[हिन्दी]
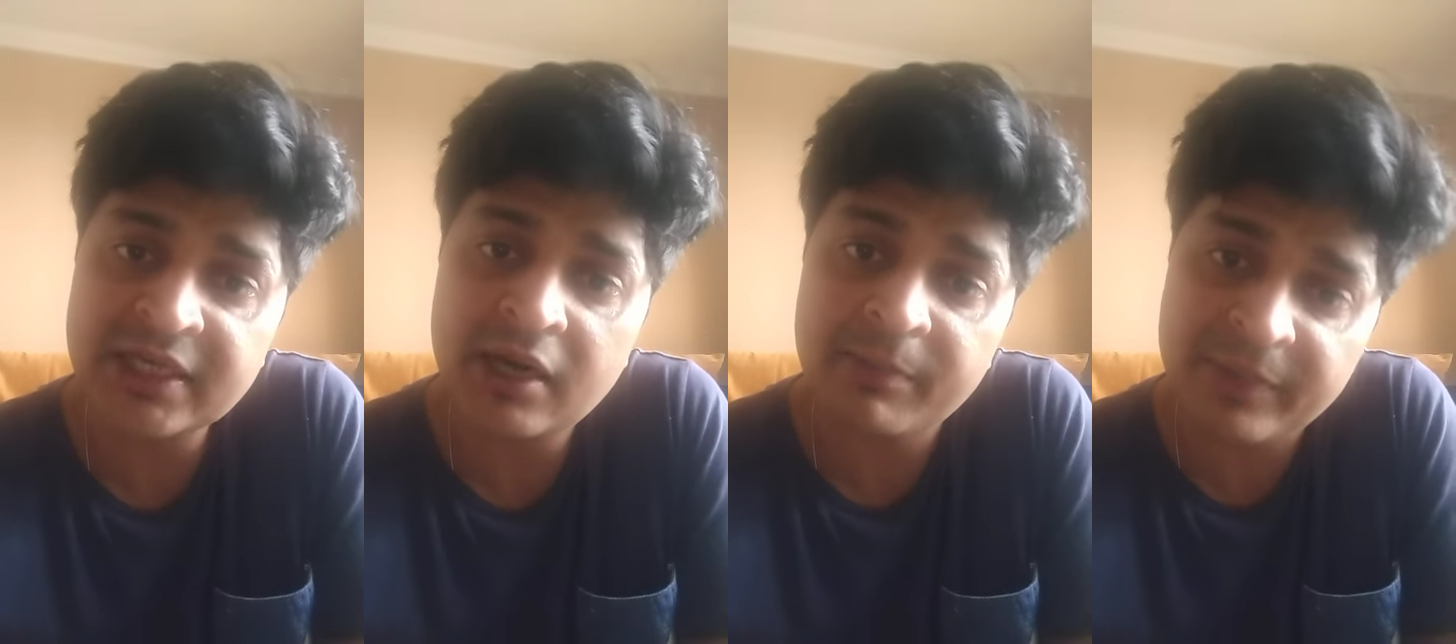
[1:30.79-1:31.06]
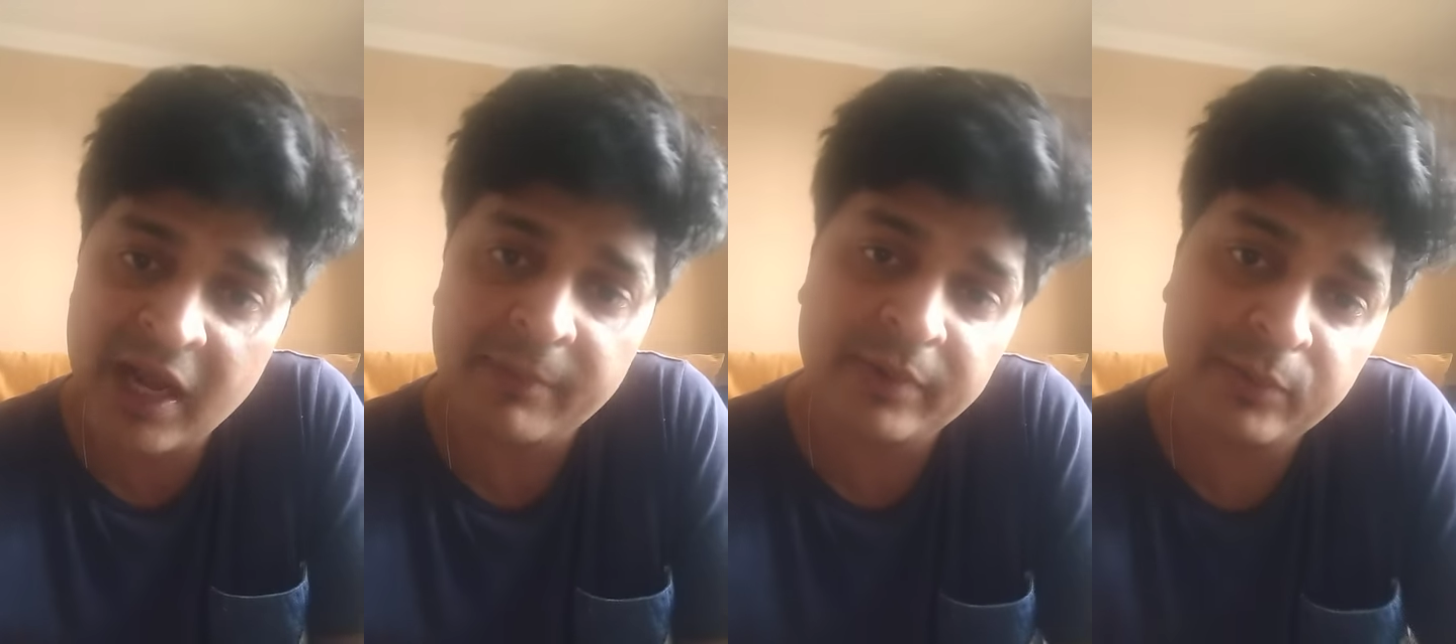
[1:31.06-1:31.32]
जगह
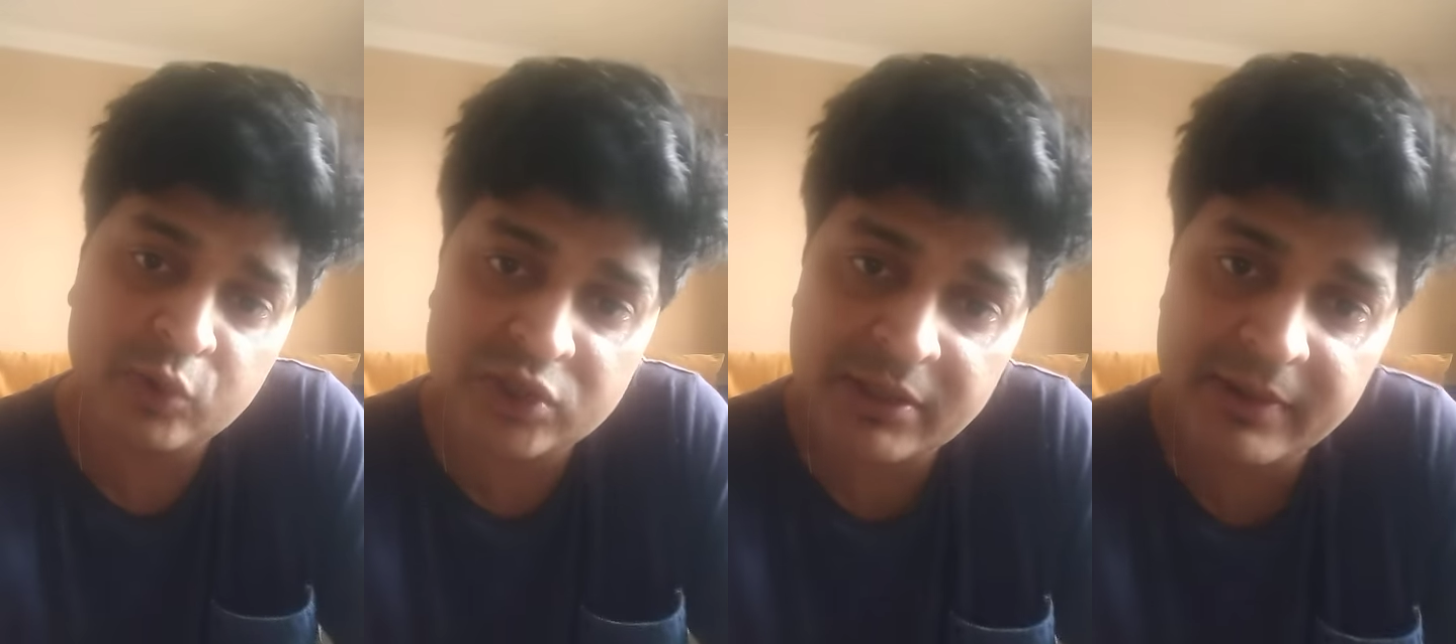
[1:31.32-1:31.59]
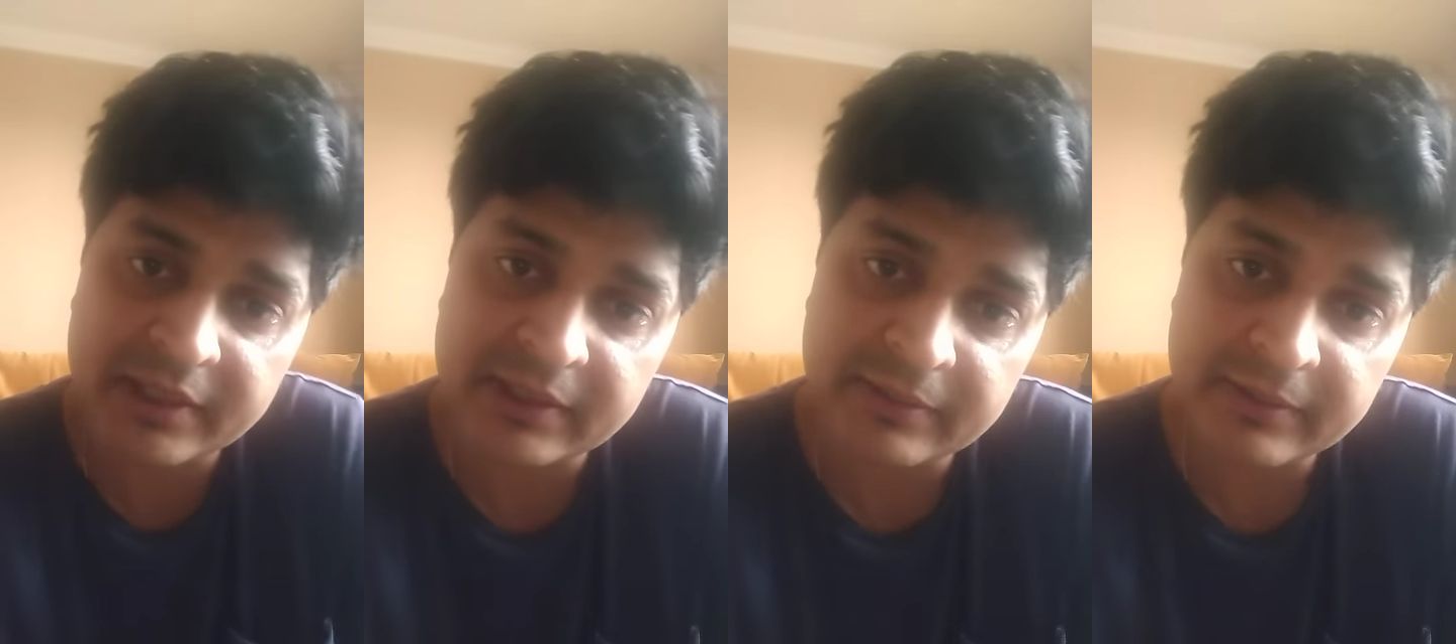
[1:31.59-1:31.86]
अपने आप पे पोछा
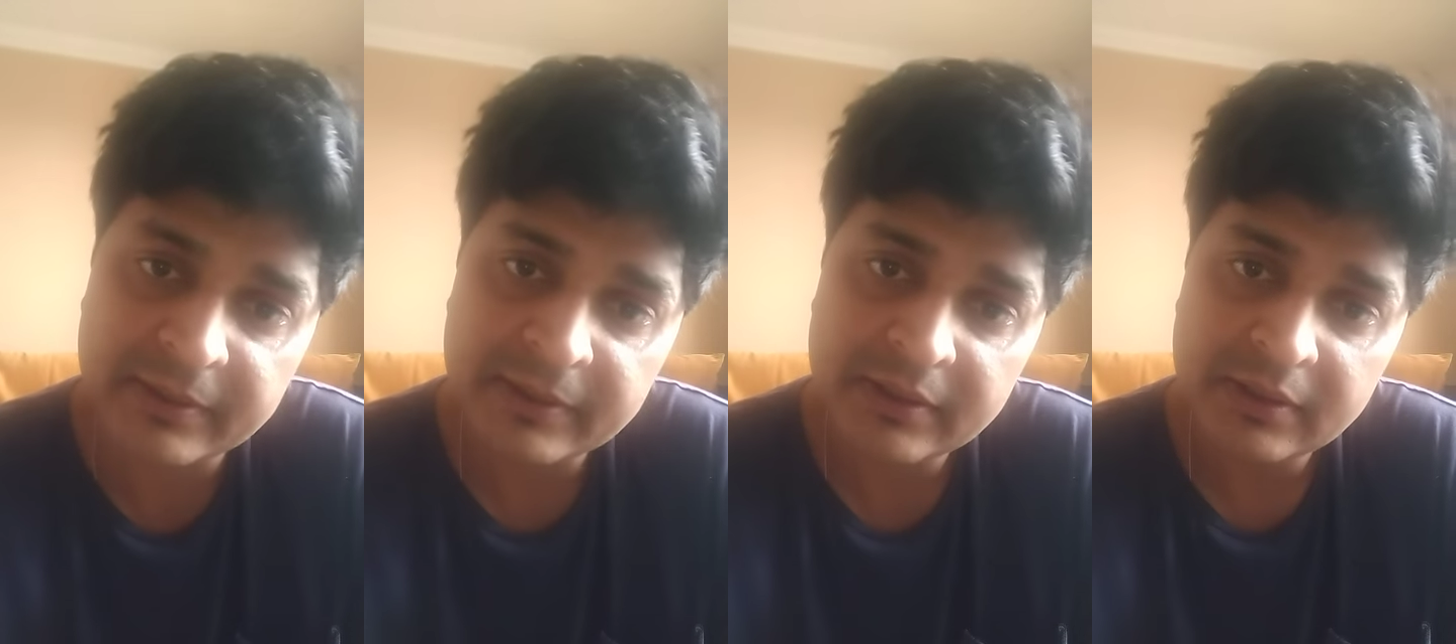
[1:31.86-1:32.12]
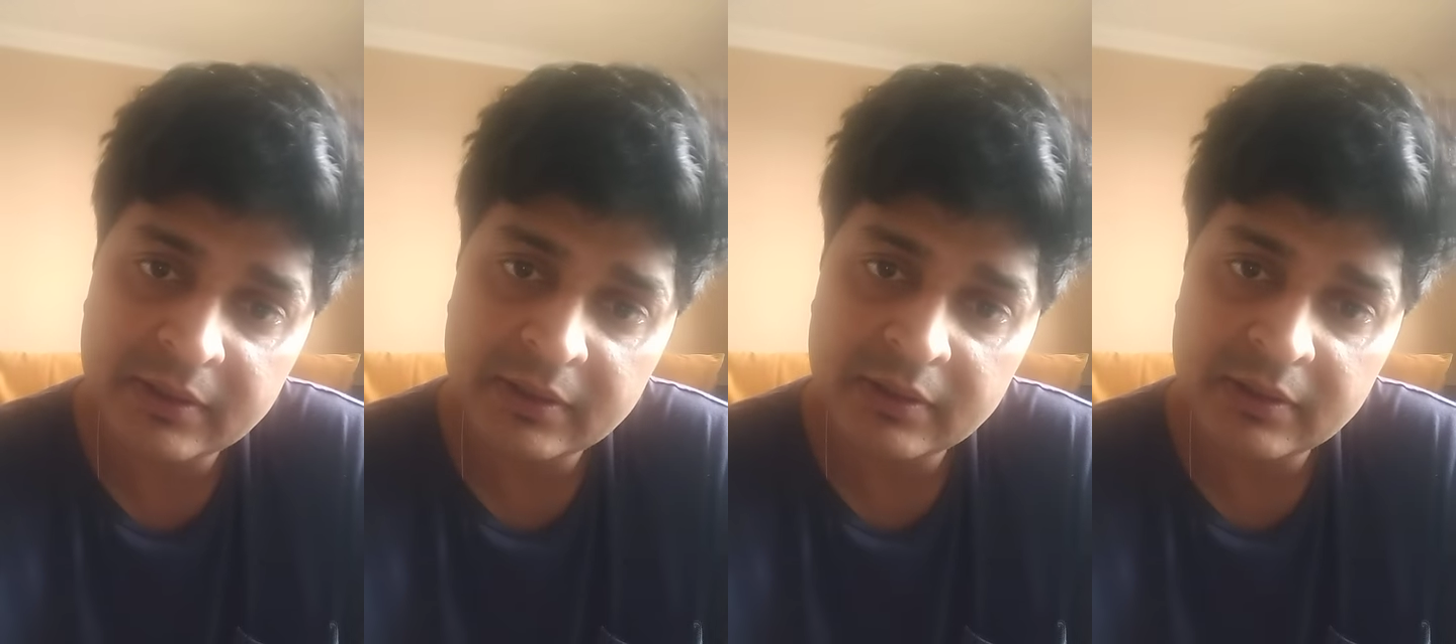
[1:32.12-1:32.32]
मार दिया